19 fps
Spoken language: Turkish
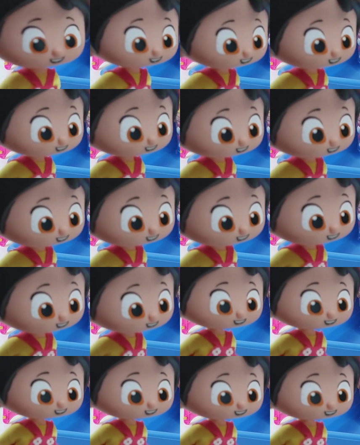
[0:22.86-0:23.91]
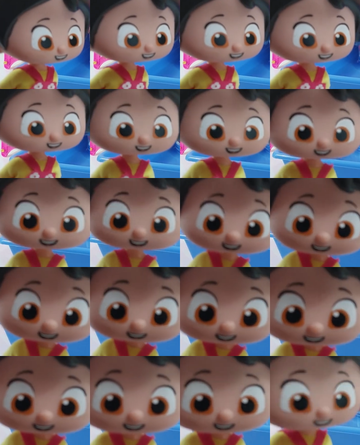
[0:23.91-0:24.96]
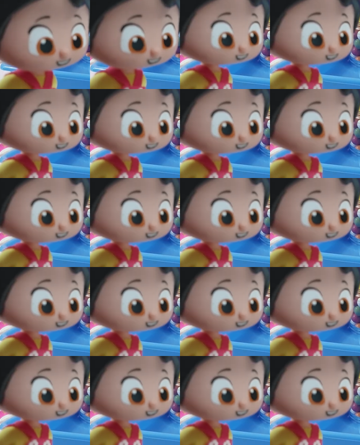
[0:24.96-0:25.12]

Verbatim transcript: etrafta etrafta